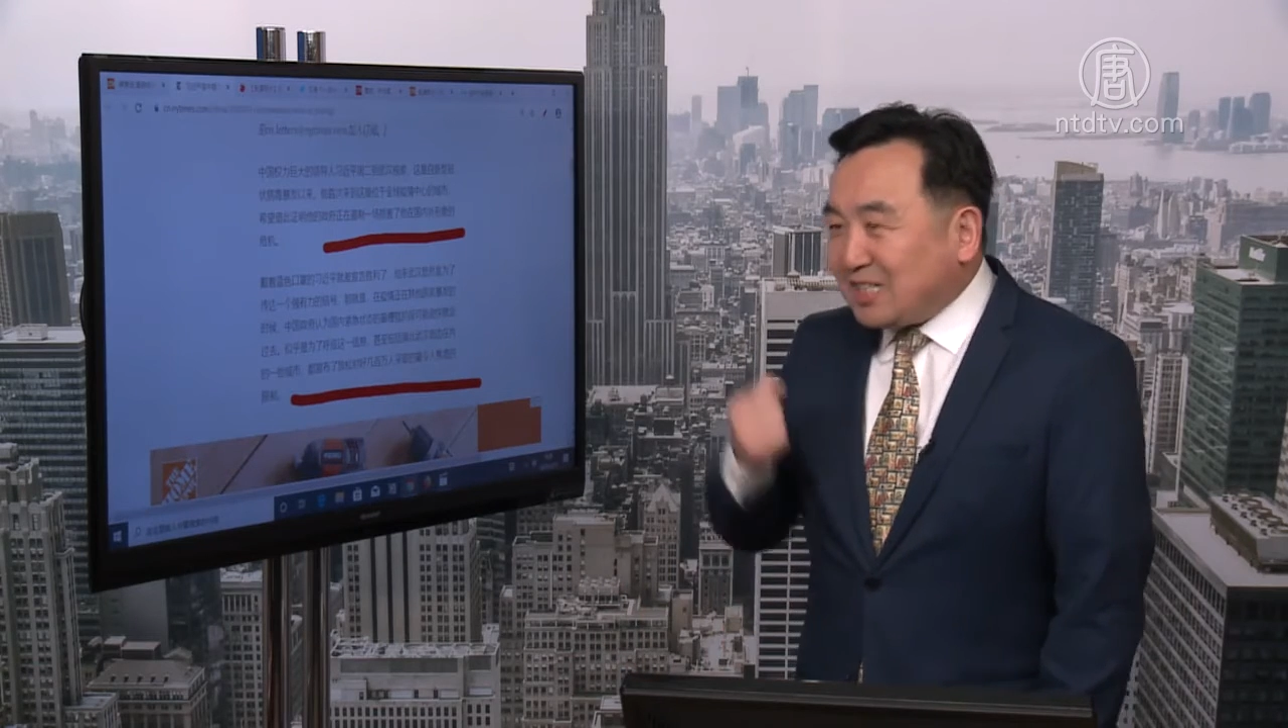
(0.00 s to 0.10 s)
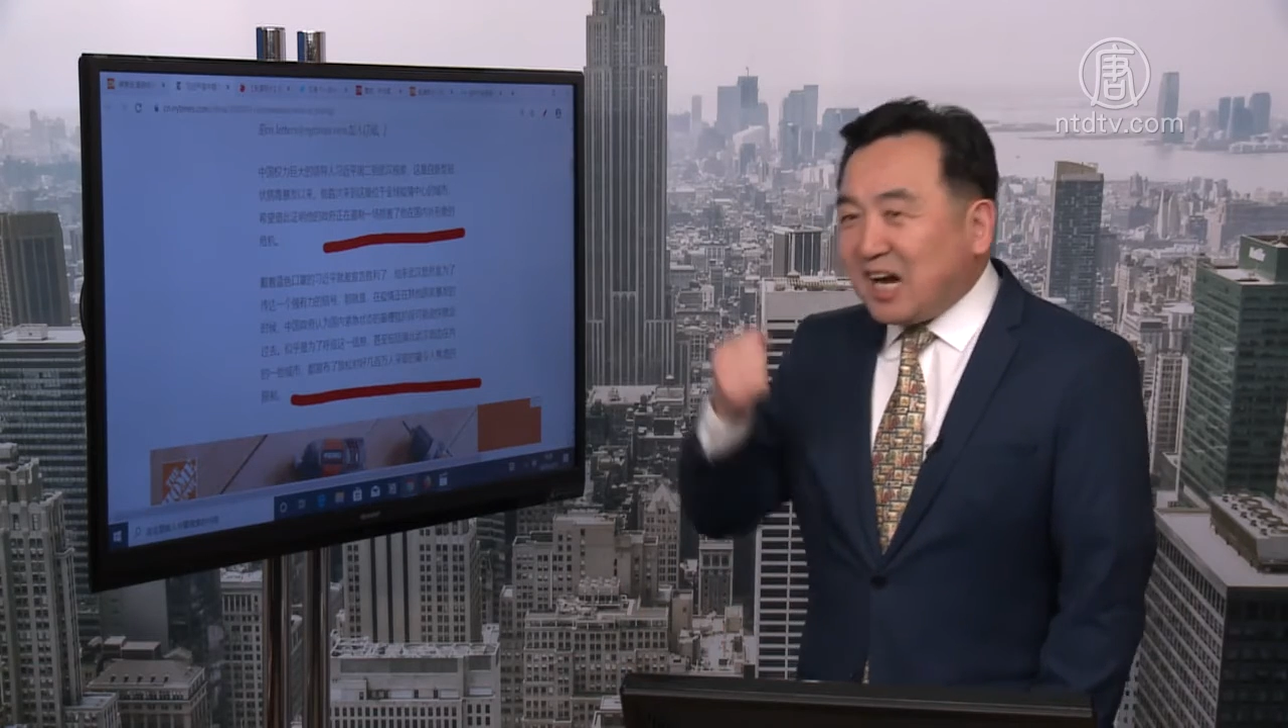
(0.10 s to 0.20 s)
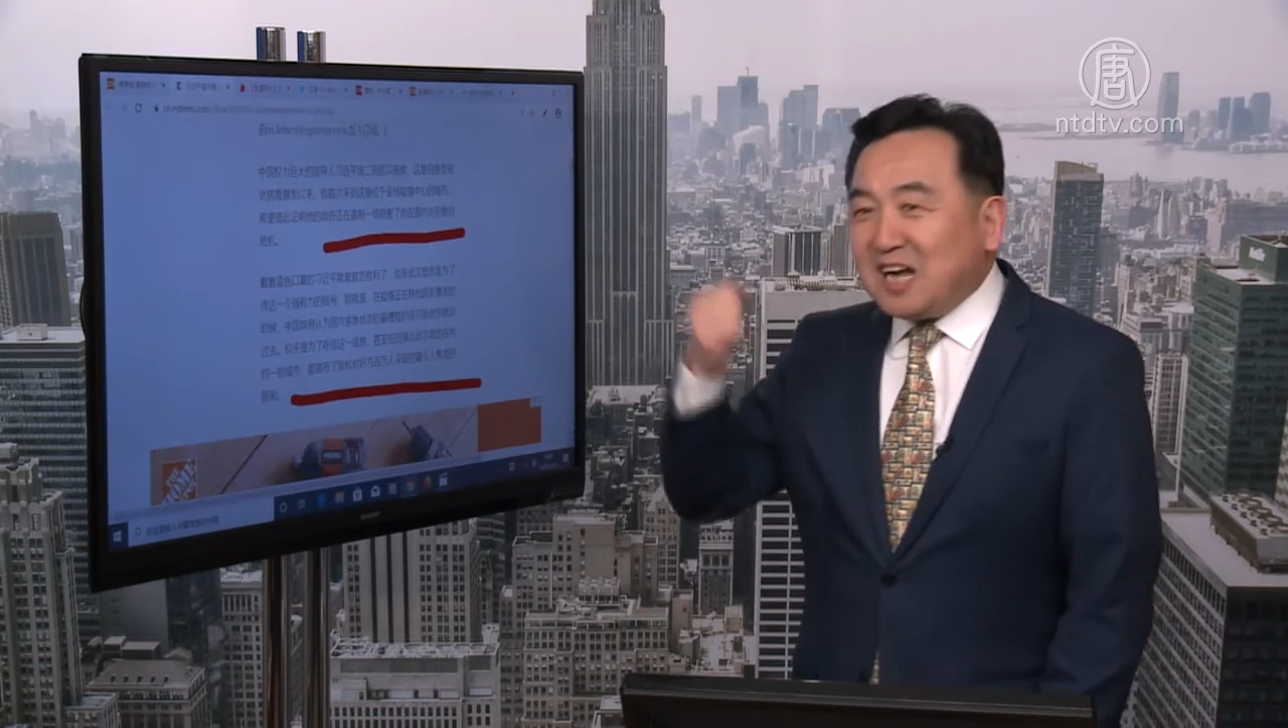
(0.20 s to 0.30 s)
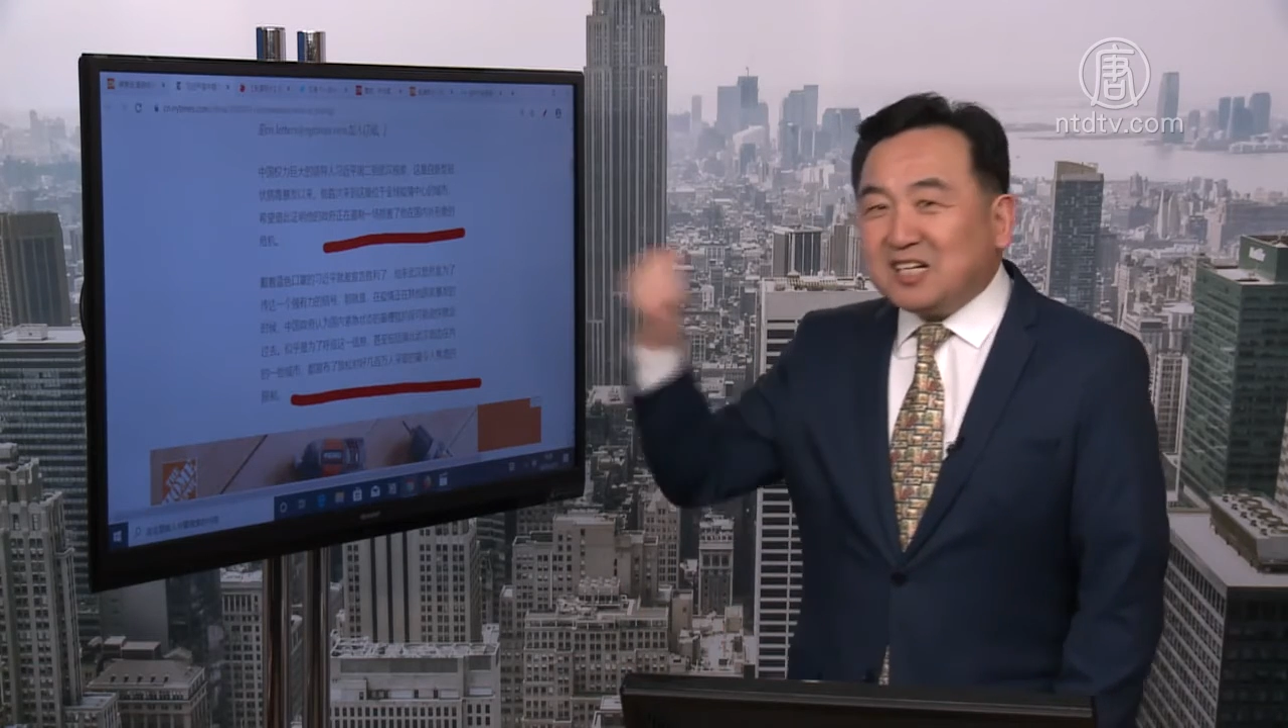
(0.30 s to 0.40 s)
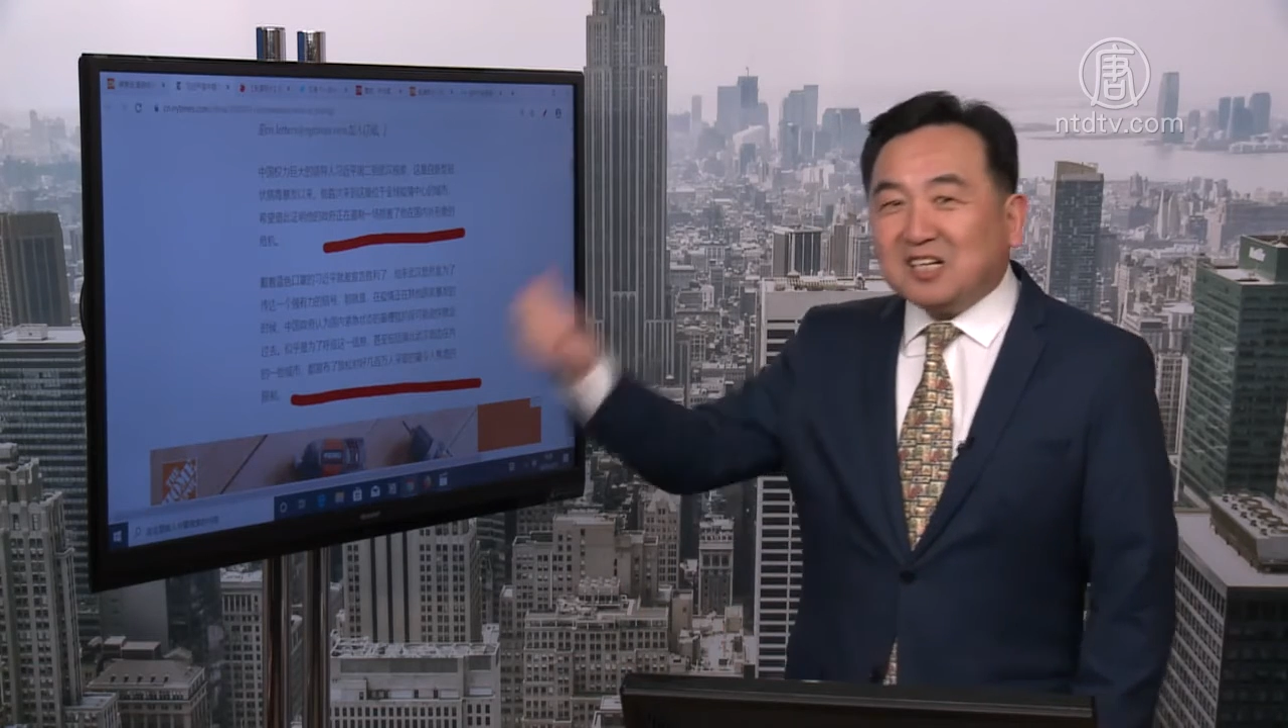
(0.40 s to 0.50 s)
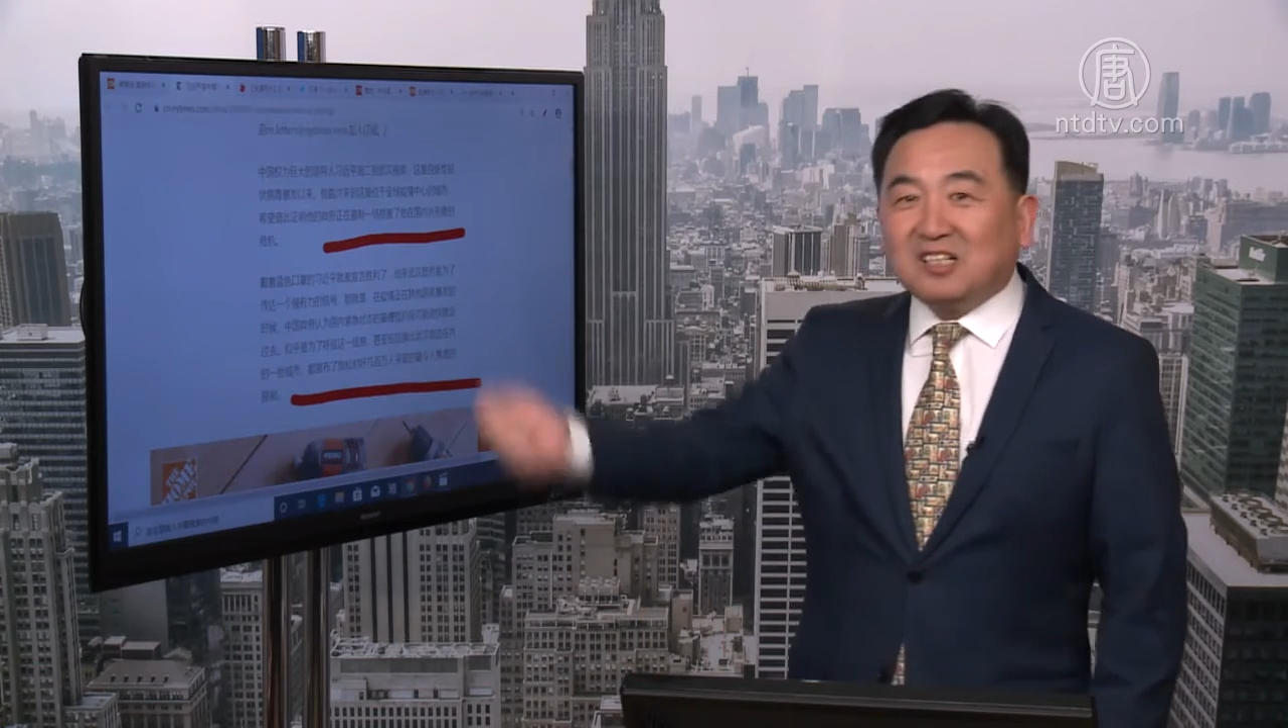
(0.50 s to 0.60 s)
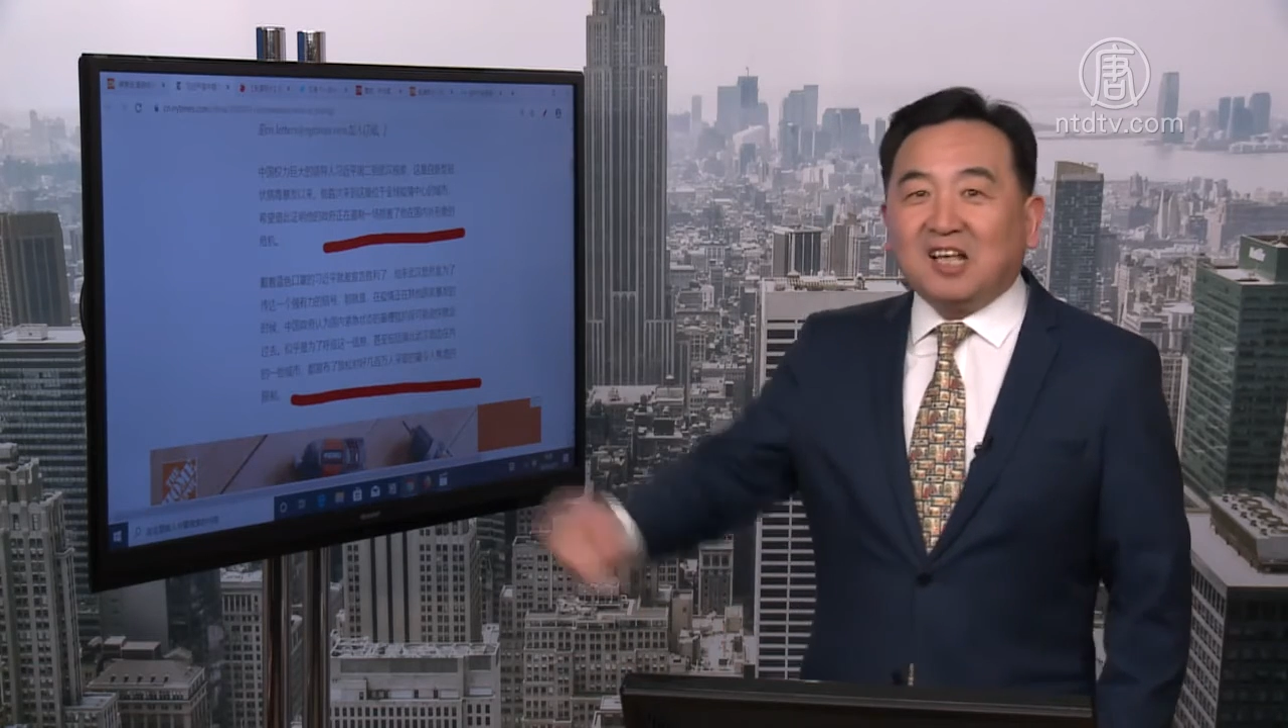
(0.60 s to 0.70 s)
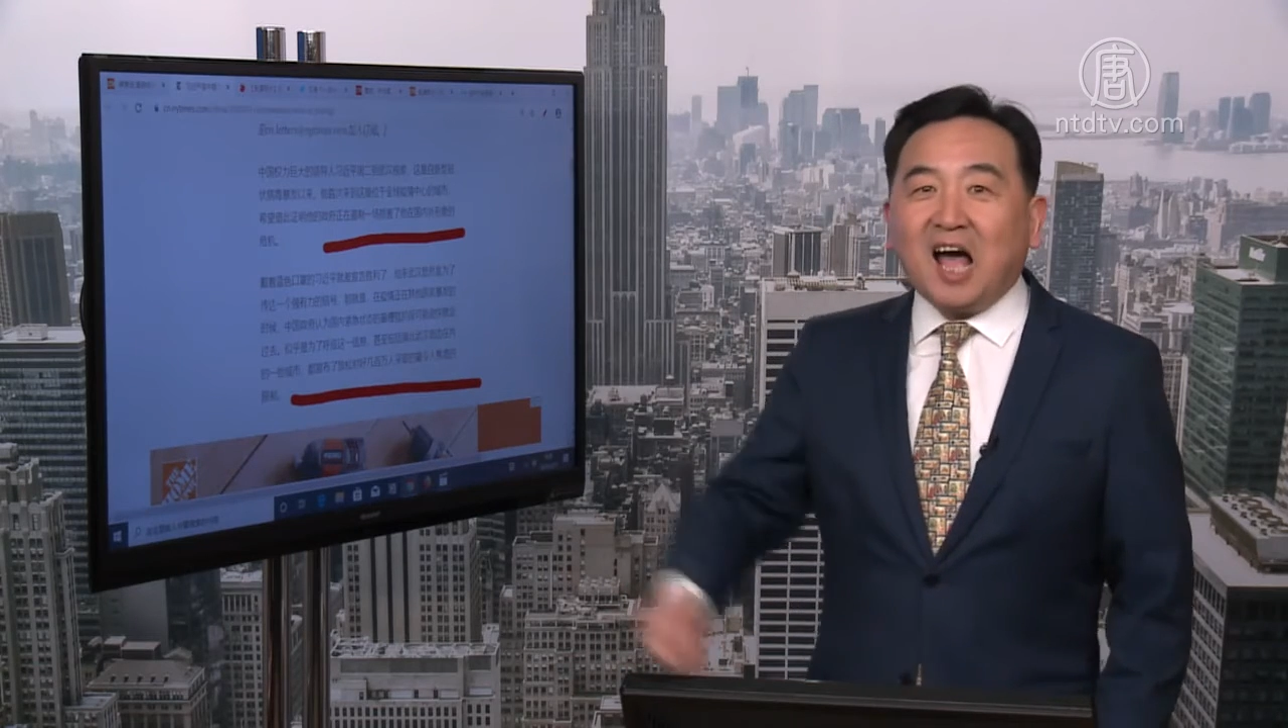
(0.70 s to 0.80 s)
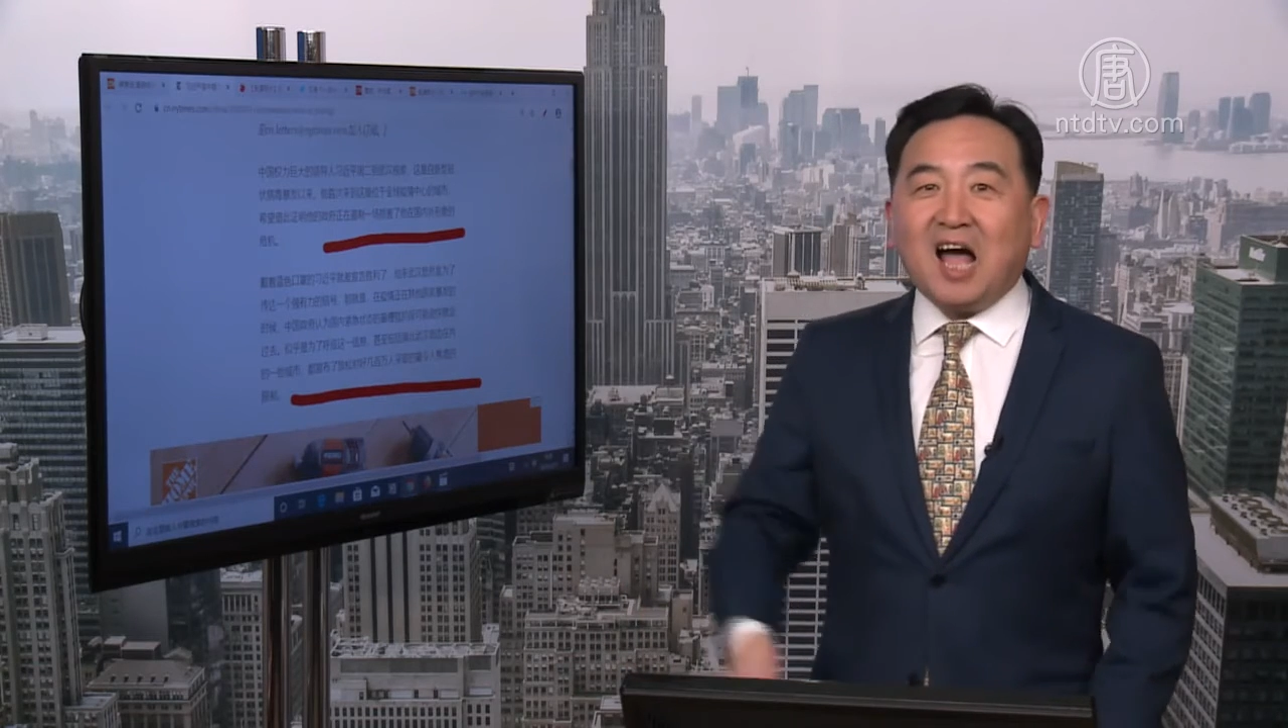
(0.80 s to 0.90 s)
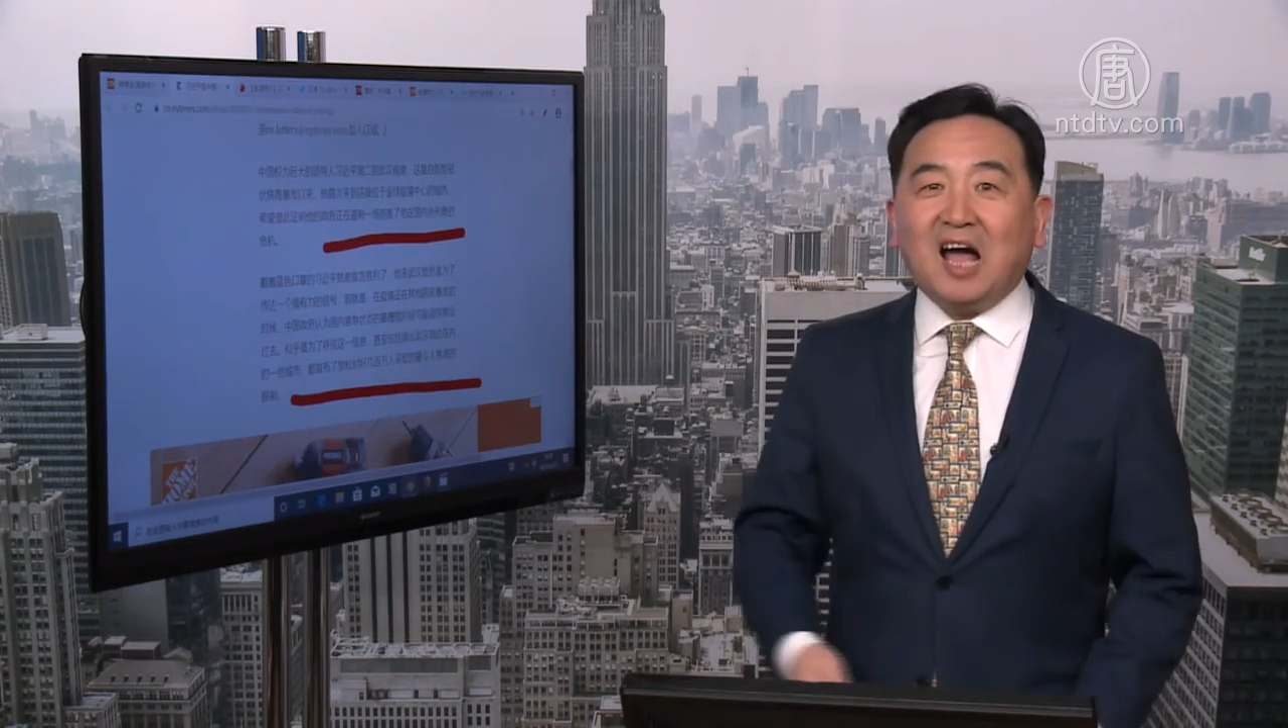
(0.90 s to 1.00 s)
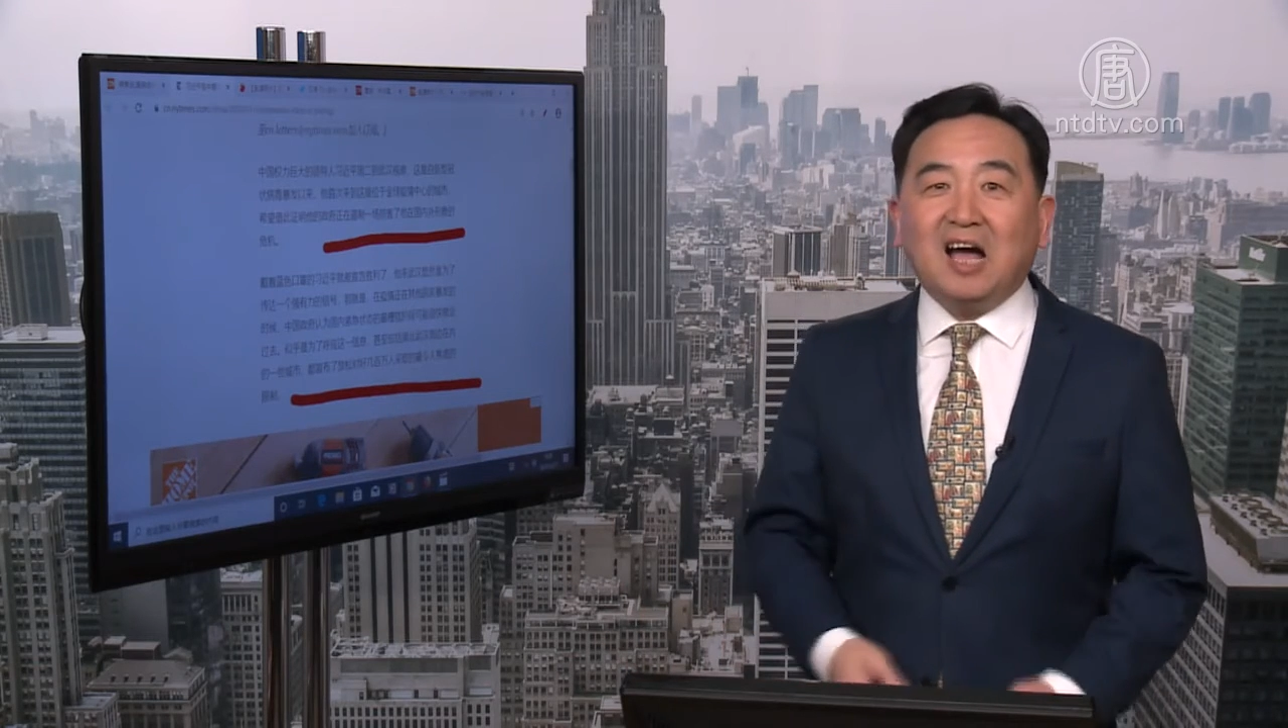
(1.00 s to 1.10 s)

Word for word: 战胜了他。